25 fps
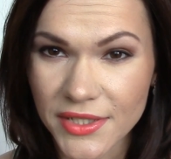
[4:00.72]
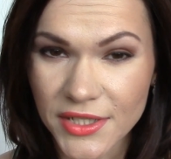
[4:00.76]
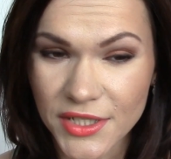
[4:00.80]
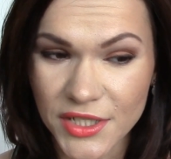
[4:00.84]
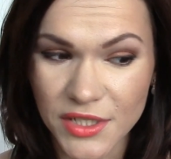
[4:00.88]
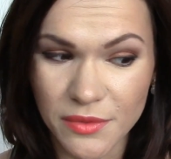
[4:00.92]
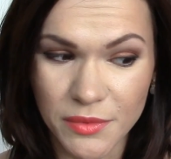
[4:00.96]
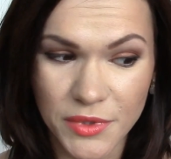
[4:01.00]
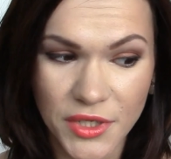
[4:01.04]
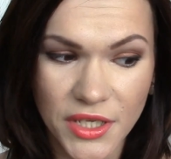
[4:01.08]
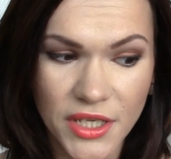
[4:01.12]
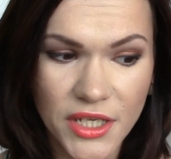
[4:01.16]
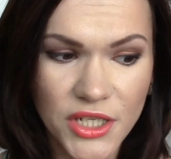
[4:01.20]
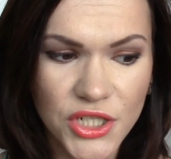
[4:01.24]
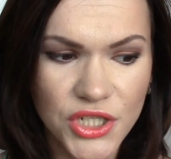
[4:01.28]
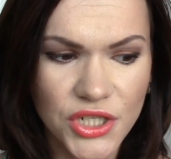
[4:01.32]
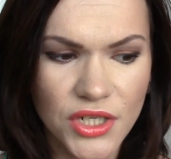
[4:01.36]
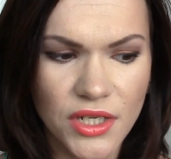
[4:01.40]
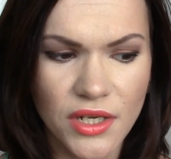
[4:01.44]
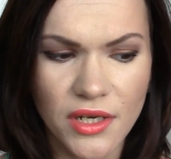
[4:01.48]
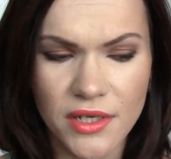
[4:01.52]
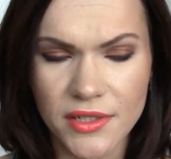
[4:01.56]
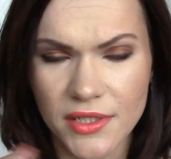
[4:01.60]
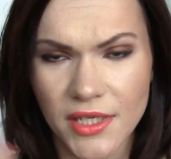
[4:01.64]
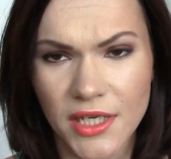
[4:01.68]
снятия макияжа,
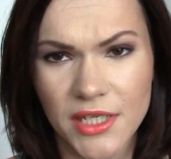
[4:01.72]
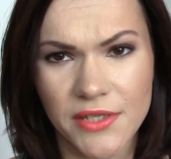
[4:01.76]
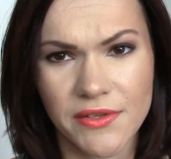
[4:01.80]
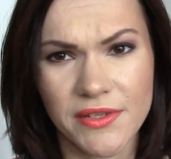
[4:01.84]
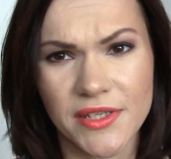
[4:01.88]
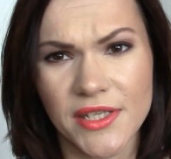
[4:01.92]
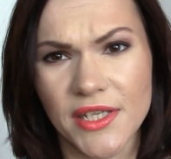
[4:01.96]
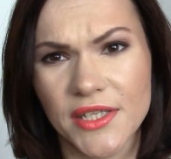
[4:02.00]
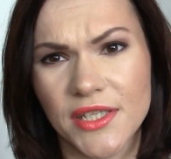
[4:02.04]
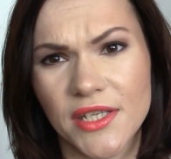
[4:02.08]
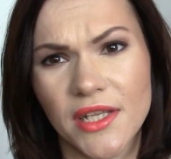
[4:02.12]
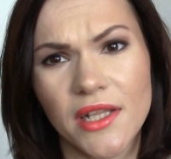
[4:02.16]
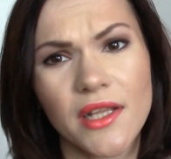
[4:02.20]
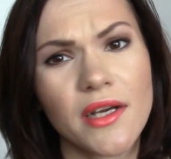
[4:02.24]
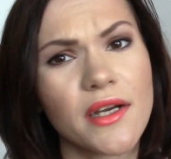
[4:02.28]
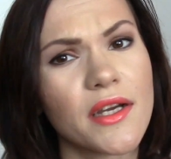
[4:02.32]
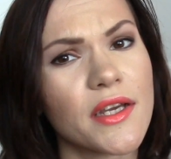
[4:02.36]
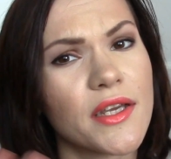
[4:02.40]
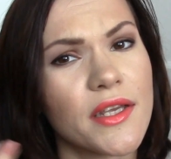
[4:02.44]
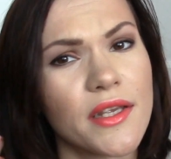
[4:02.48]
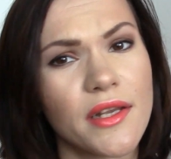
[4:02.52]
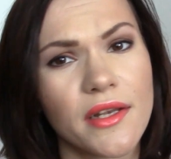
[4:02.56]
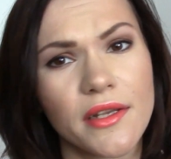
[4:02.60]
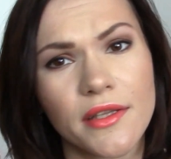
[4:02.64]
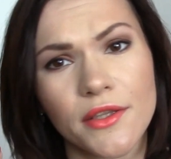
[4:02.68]
или средства для снятия лака,
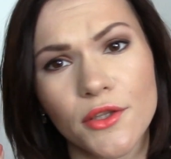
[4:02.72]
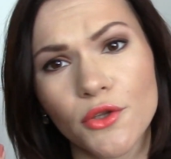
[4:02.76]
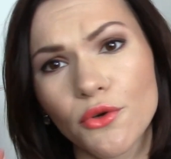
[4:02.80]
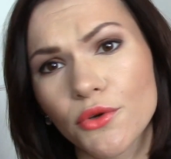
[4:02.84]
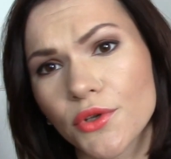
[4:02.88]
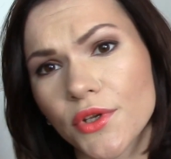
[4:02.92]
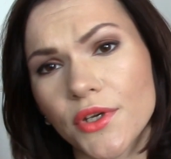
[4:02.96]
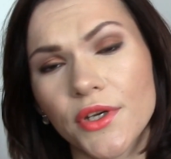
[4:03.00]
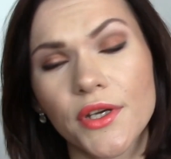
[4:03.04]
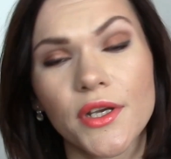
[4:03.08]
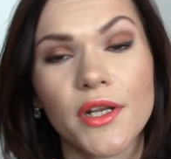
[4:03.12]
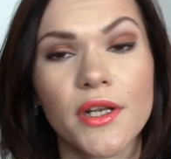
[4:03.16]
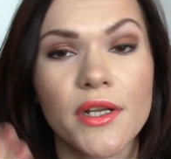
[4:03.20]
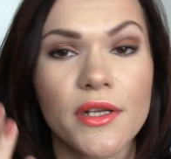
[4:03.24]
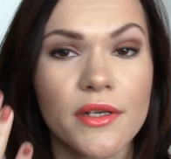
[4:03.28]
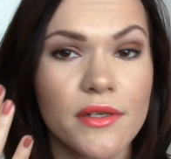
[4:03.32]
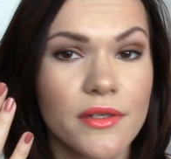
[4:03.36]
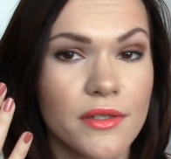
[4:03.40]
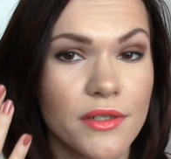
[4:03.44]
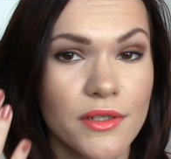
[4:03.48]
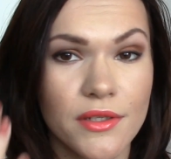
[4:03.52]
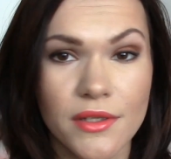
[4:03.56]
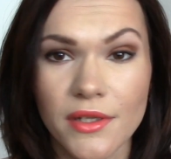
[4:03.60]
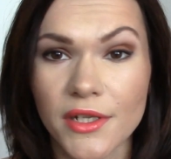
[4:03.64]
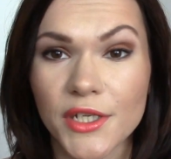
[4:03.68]
или тоник,
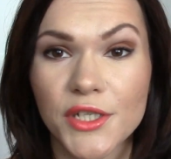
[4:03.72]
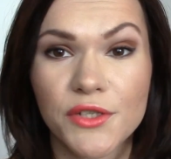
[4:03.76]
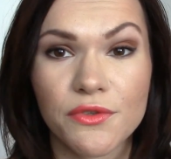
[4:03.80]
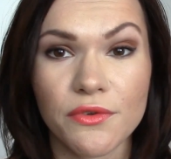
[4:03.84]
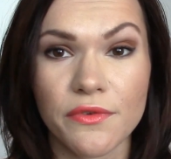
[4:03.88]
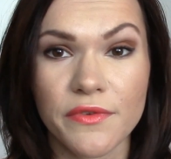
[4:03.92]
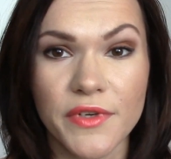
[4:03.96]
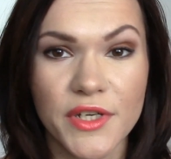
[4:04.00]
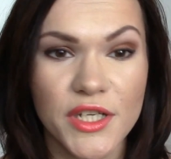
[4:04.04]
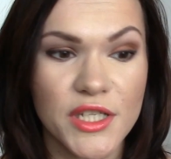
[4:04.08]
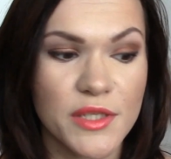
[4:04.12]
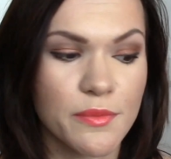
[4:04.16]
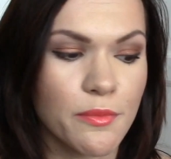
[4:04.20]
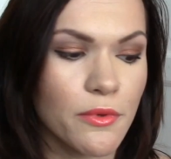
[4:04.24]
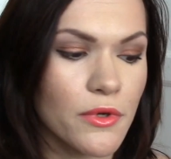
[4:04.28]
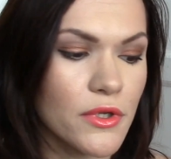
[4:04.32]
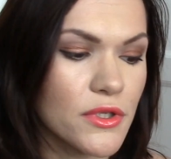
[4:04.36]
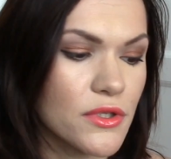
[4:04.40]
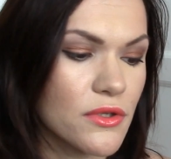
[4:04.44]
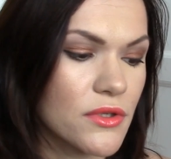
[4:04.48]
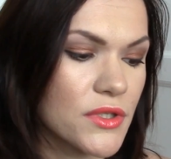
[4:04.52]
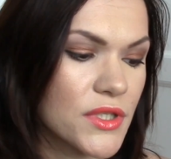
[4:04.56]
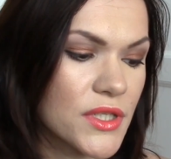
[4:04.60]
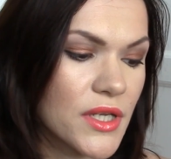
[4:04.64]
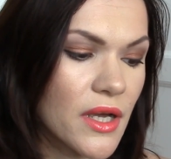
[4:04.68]
или для чего вы их
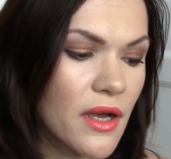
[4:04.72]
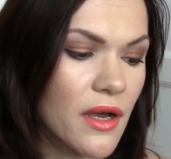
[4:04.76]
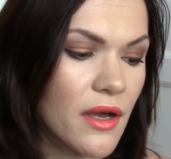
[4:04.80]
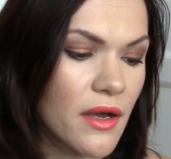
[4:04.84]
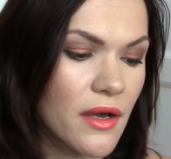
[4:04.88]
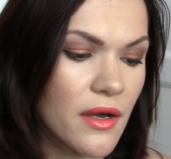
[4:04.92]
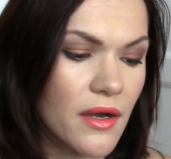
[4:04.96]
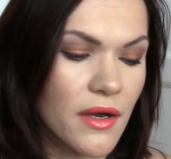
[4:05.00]
используете.